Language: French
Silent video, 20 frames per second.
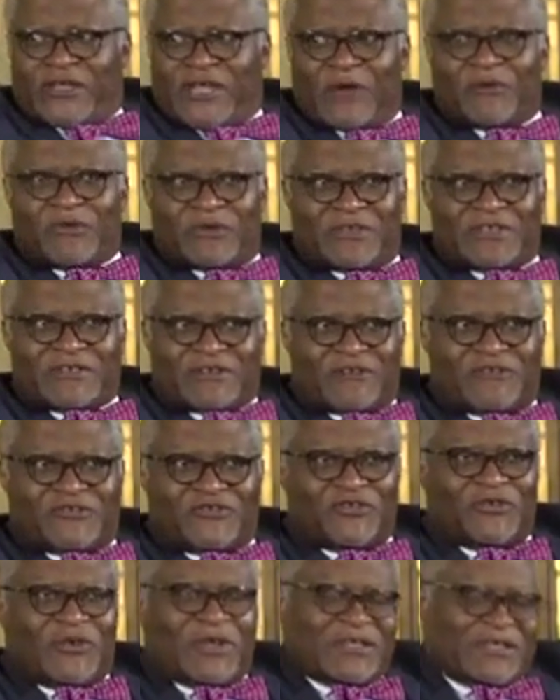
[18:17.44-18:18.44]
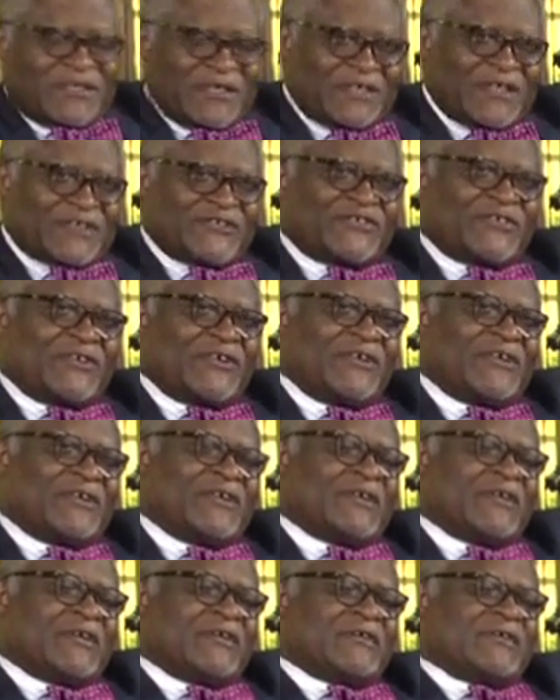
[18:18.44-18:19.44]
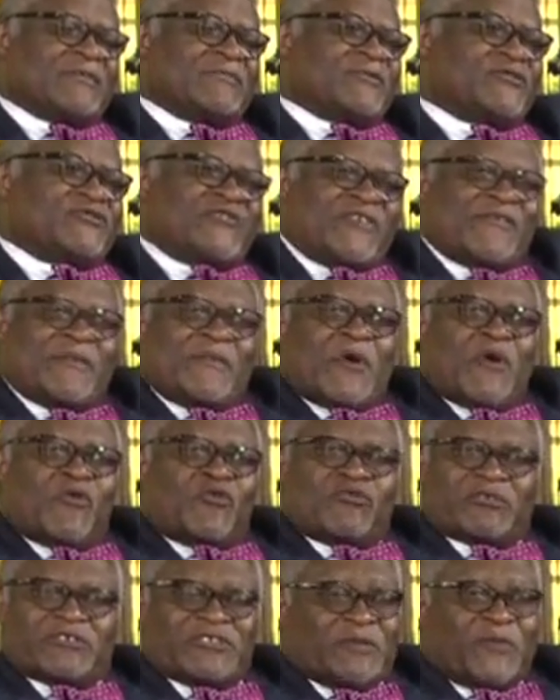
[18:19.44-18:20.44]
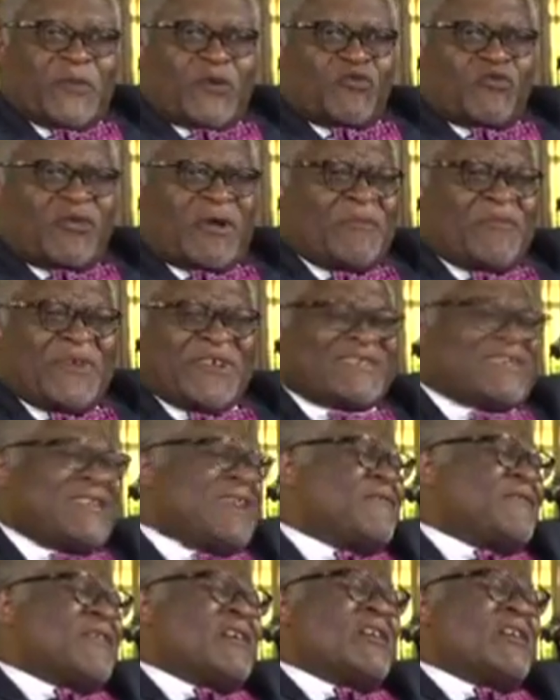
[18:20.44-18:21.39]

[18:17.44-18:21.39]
OK ou this, tu you? yes, sir. Je savais pas au courant, j'étais pas au courant parce qu'il y